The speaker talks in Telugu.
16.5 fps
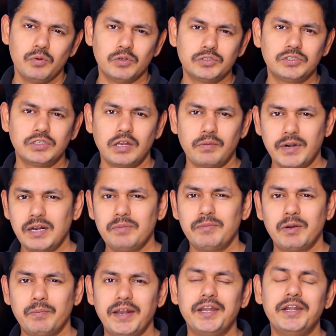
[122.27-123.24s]
వస్తుందన్నమాట
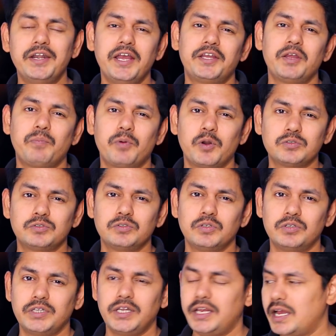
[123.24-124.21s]
మరి మన ఇండియాకి ఎప్పుడు
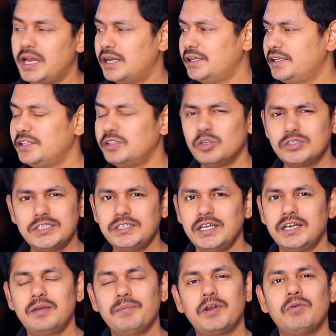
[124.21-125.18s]
వస్తుందో తెలియాలి ఇది
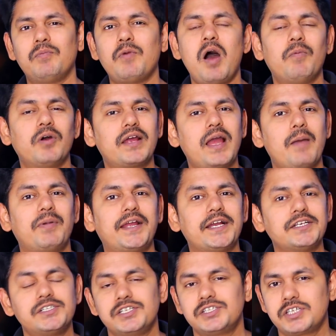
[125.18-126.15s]
వచ్చేసరికి మనం మామూలుగా
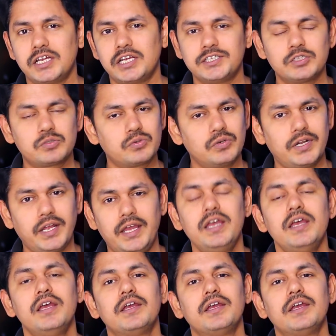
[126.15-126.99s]
అప్లికేషన్ ఇన్స్టాల్ చేసుకుంటే